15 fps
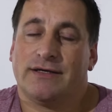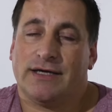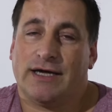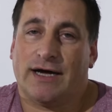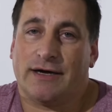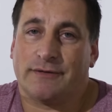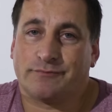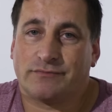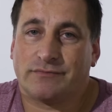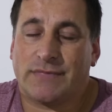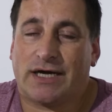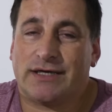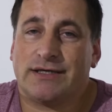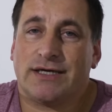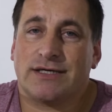ja
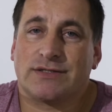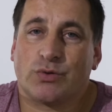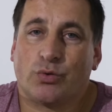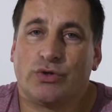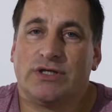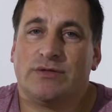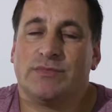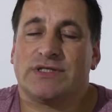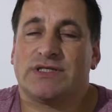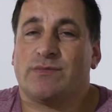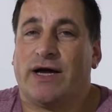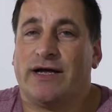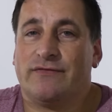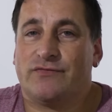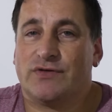an der Sony mit
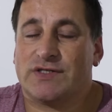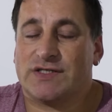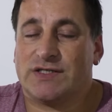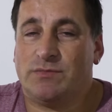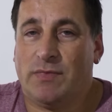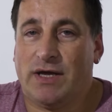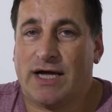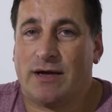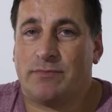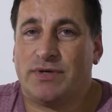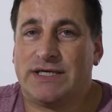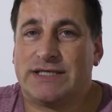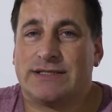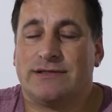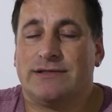42
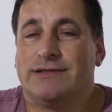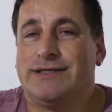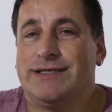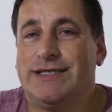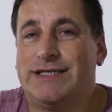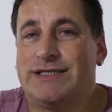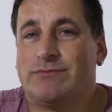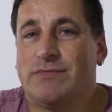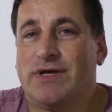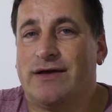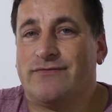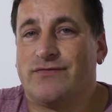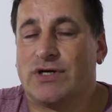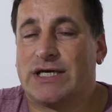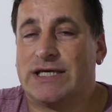Megapixel nicht
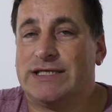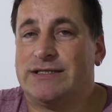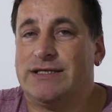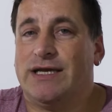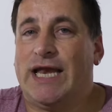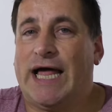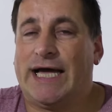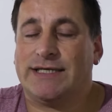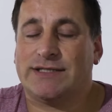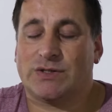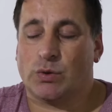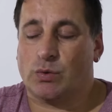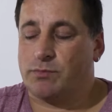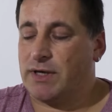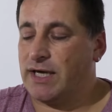mehr wirklich die
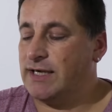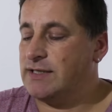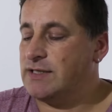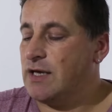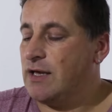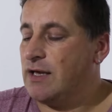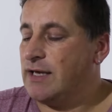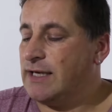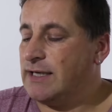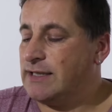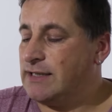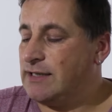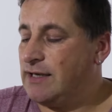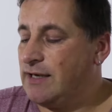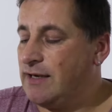Leistung bringt.
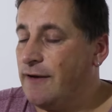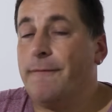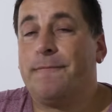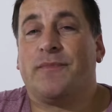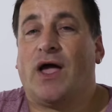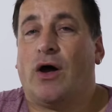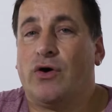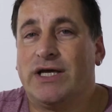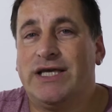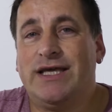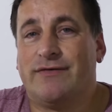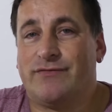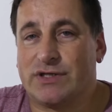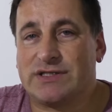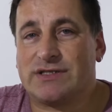Ähm, auch
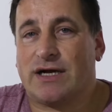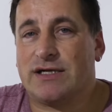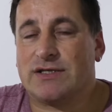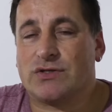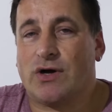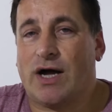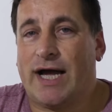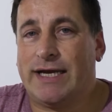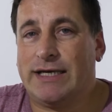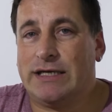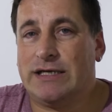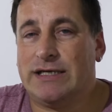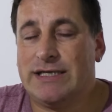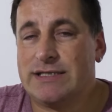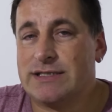hier wird es also
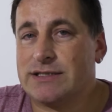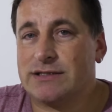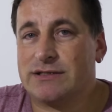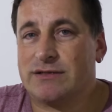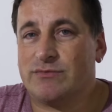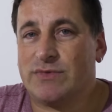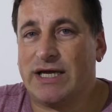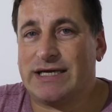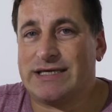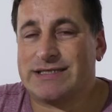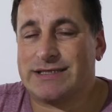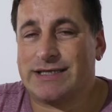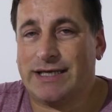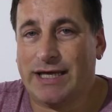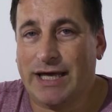eine Liste
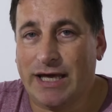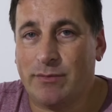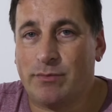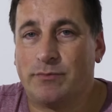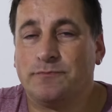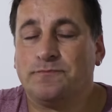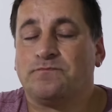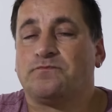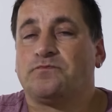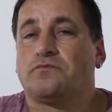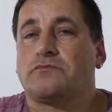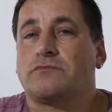demnächst geben.